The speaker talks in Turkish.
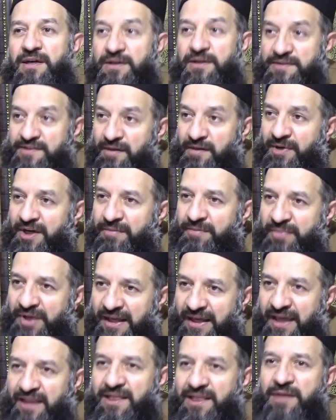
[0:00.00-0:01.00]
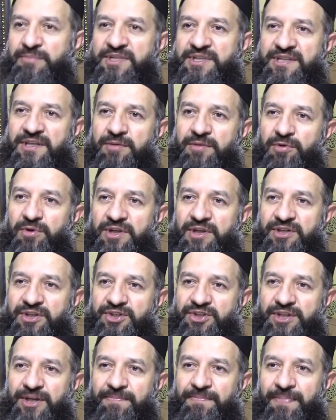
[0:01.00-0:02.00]
Zamanın bereketlenmesi de böyledir
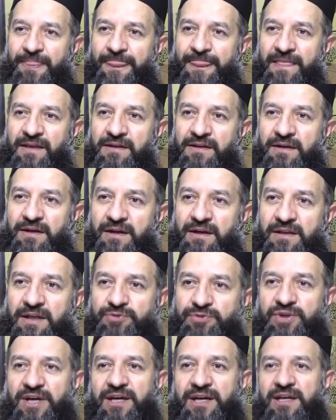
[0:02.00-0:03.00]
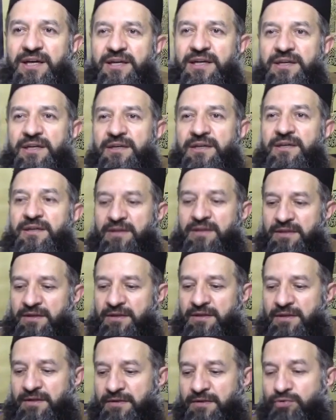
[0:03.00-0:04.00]
işte. Allahu Teala
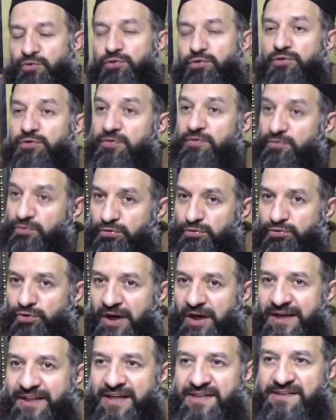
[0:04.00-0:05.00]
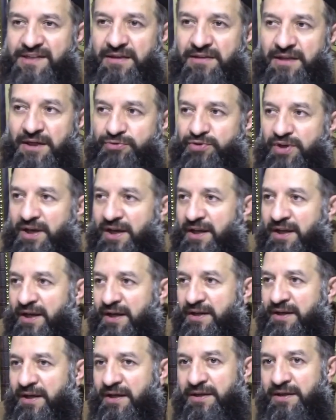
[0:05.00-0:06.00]
kul, kul dua ederse Allahu
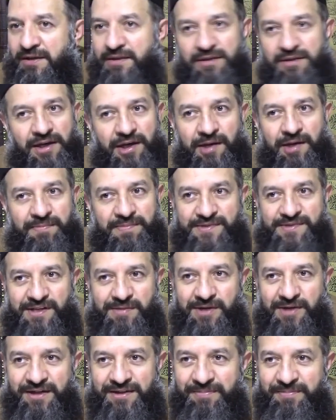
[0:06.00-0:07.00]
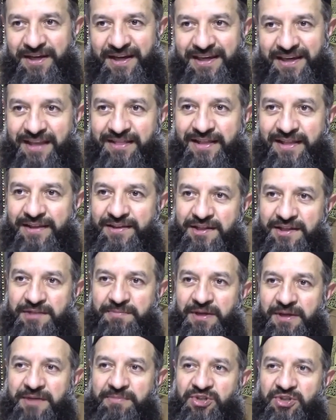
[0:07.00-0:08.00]
Teala'ya ya Rab zamanı
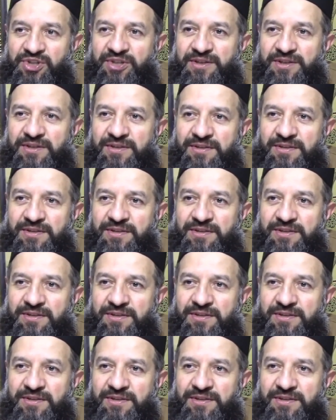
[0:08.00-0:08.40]
bereketlendir benim için.